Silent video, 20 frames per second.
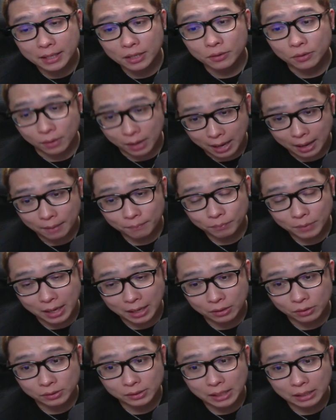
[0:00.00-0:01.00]
ていうのが、
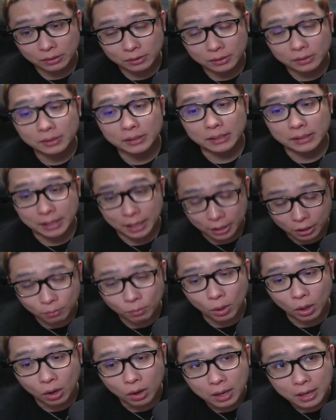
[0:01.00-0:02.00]
あの、スタートするんですけれど
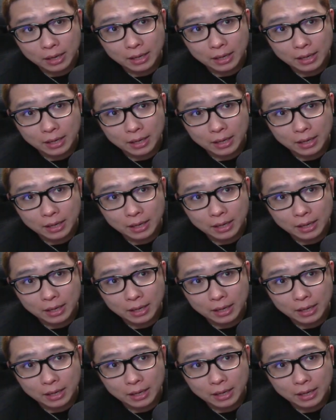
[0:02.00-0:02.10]
も、